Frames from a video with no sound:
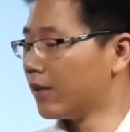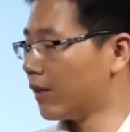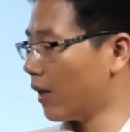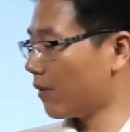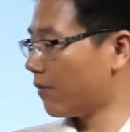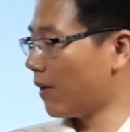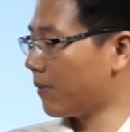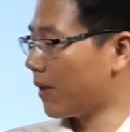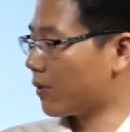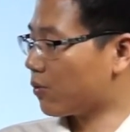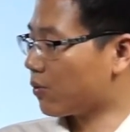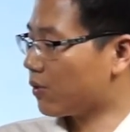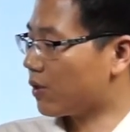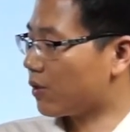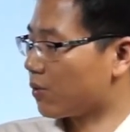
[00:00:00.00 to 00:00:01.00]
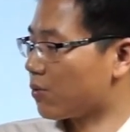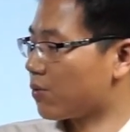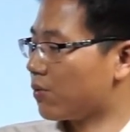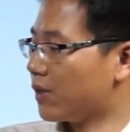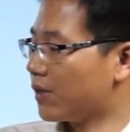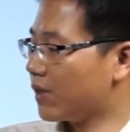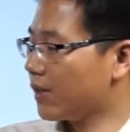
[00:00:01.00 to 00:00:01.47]
第二个方面就是这种
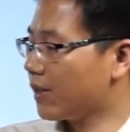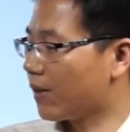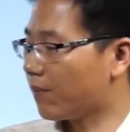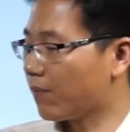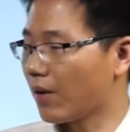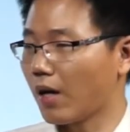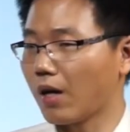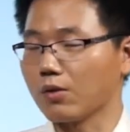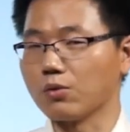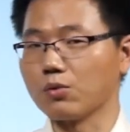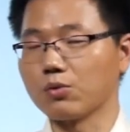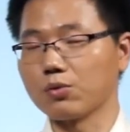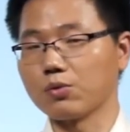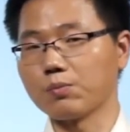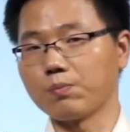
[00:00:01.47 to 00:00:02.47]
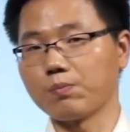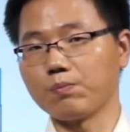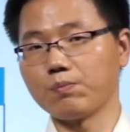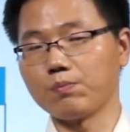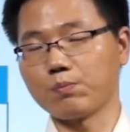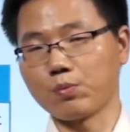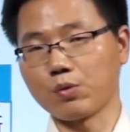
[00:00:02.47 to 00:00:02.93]
随机的，就是
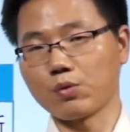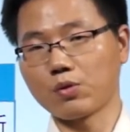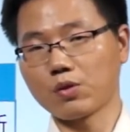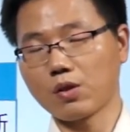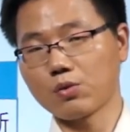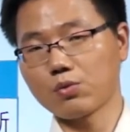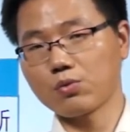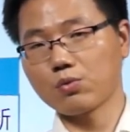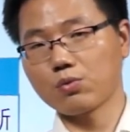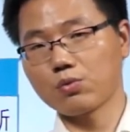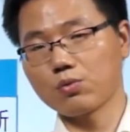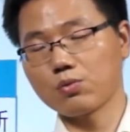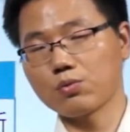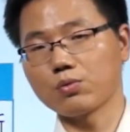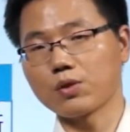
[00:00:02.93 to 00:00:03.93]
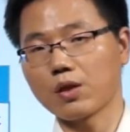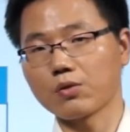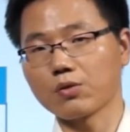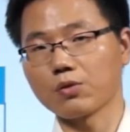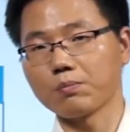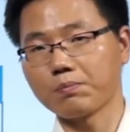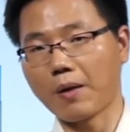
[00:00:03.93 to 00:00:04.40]
比如说像塑造
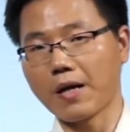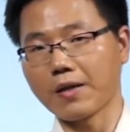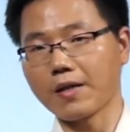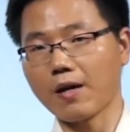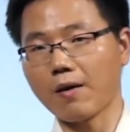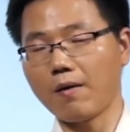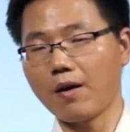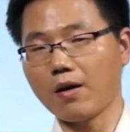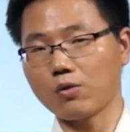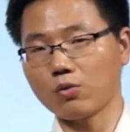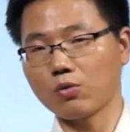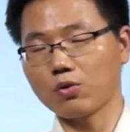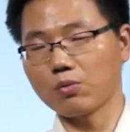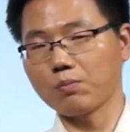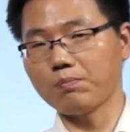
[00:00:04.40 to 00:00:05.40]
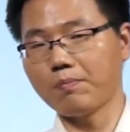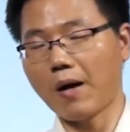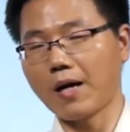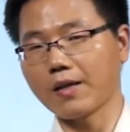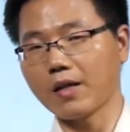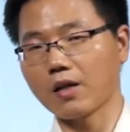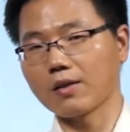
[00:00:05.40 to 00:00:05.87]
这种榜样，通过这种
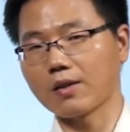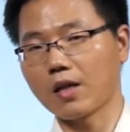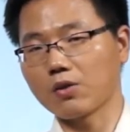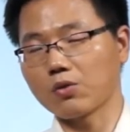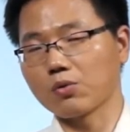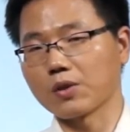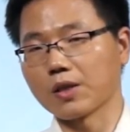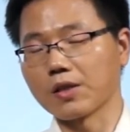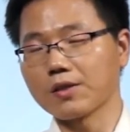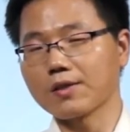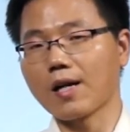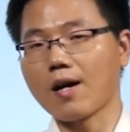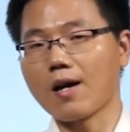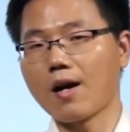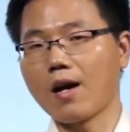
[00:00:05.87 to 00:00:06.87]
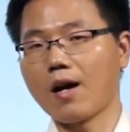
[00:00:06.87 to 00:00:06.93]
榜样它的这种影响，